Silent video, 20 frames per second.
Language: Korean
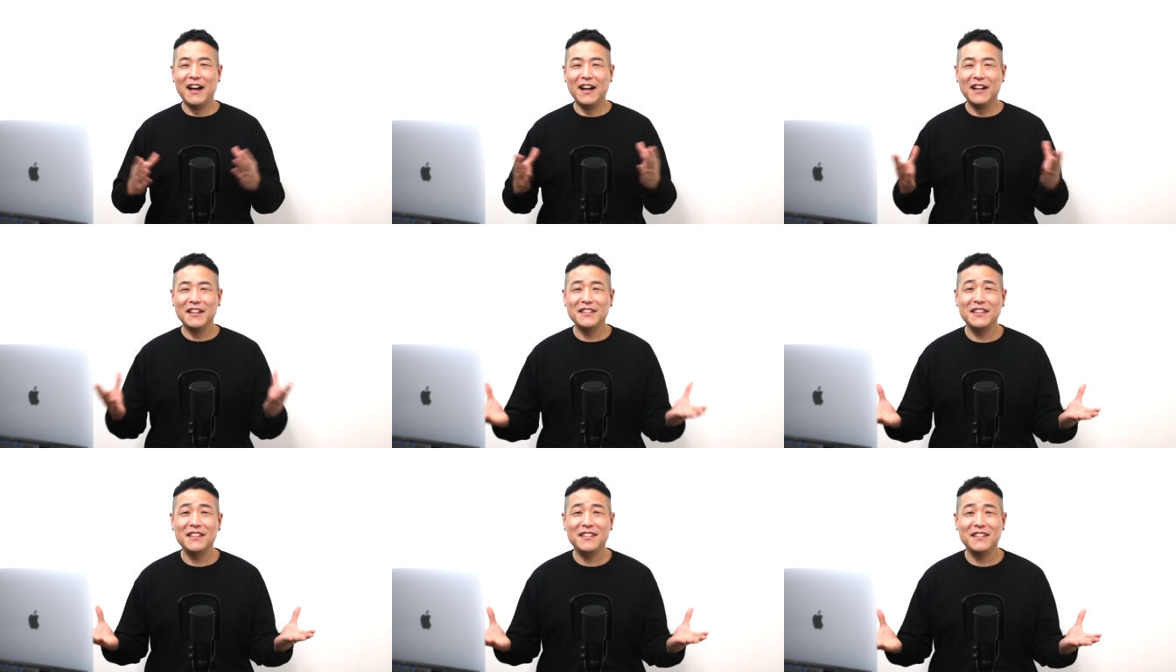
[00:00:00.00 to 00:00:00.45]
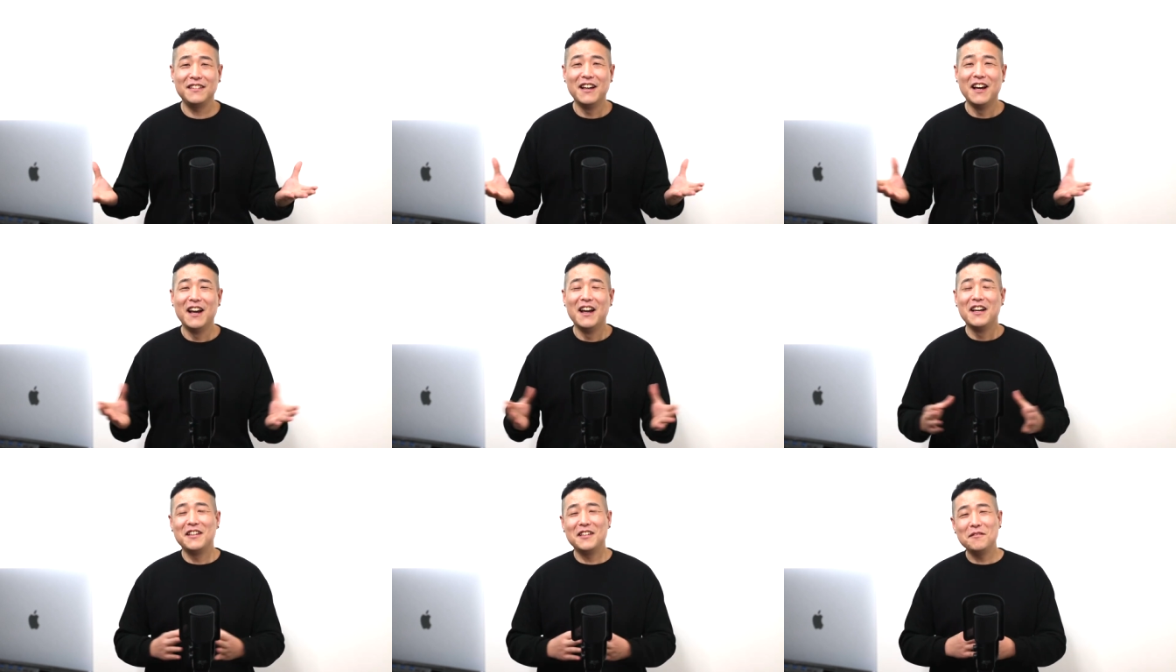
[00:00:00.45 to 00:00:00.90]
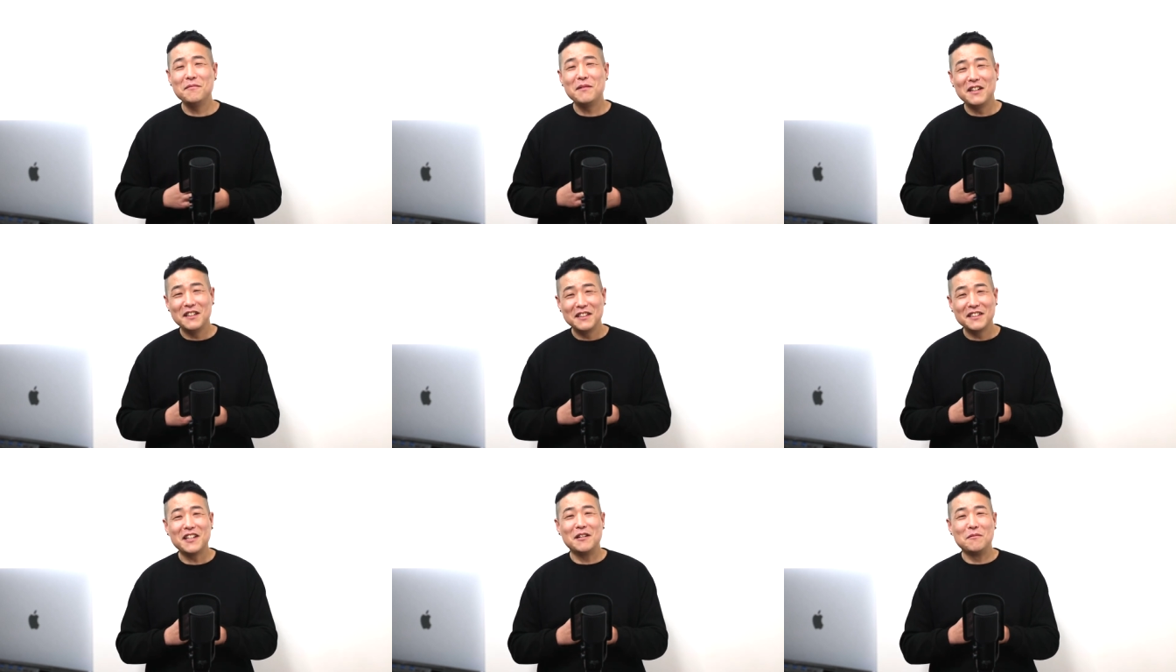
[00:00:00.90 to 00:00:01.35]
아니, 이
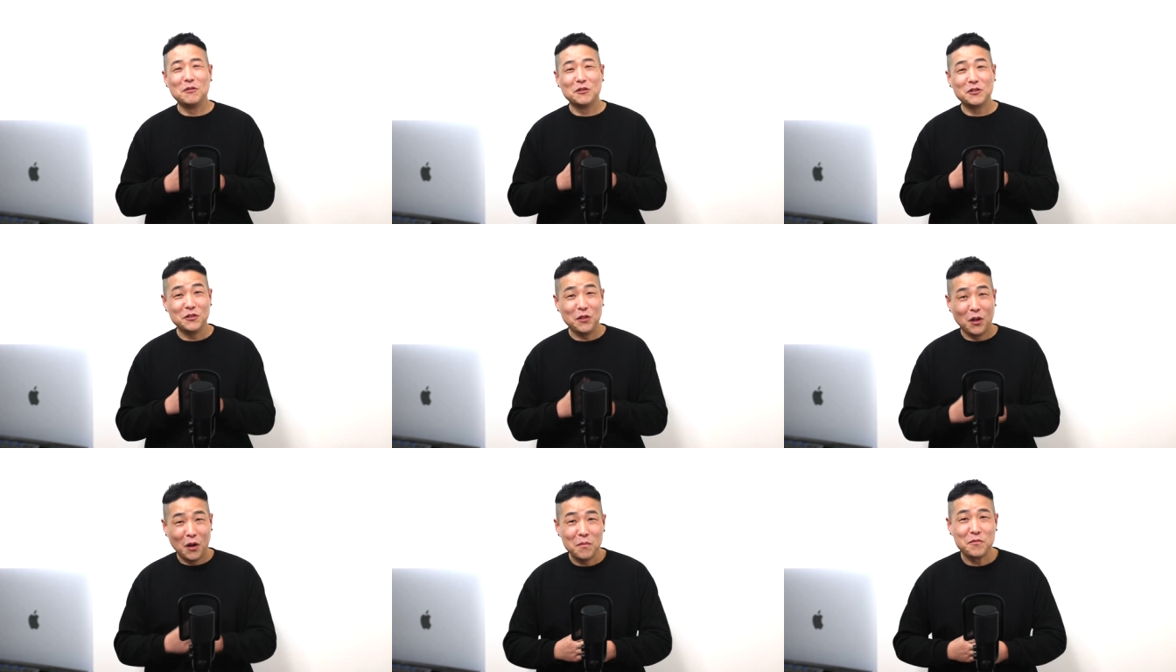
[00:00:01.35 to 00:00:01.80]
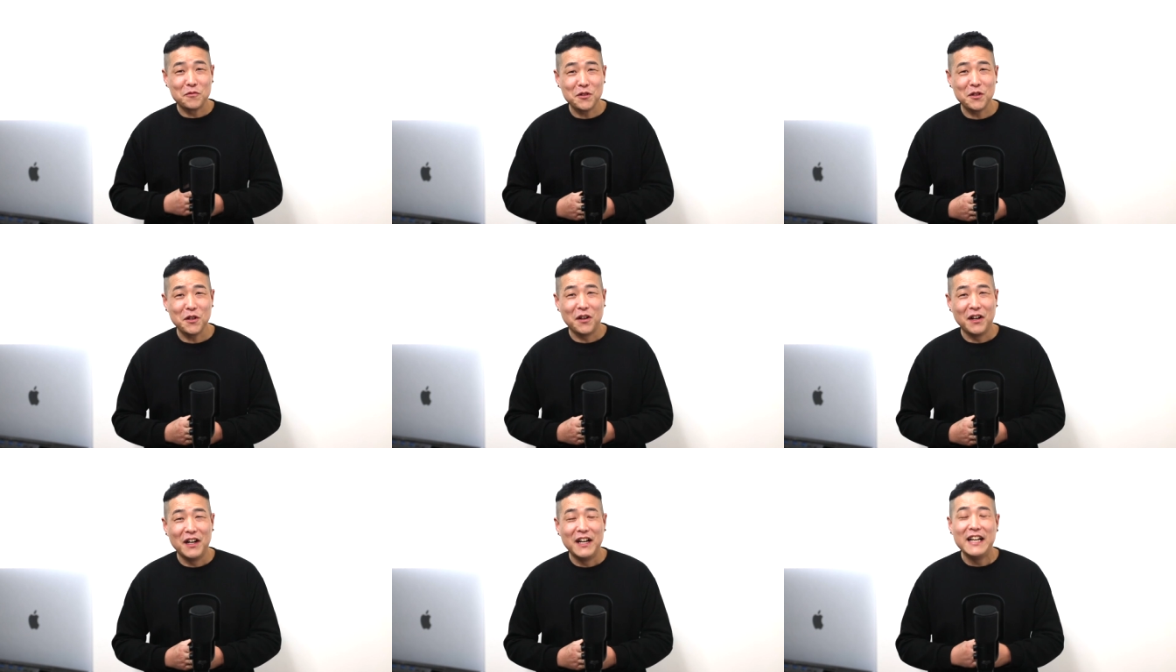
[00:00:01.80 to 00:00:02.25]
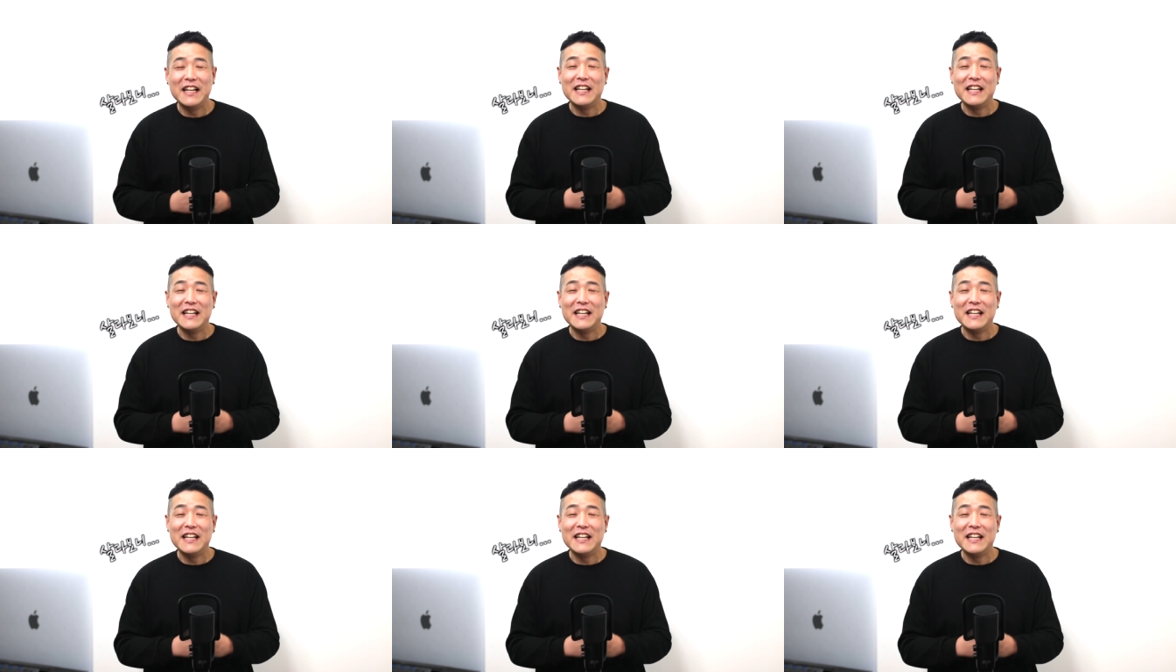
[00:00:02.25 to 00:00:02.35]
마을 잘못은 없고요.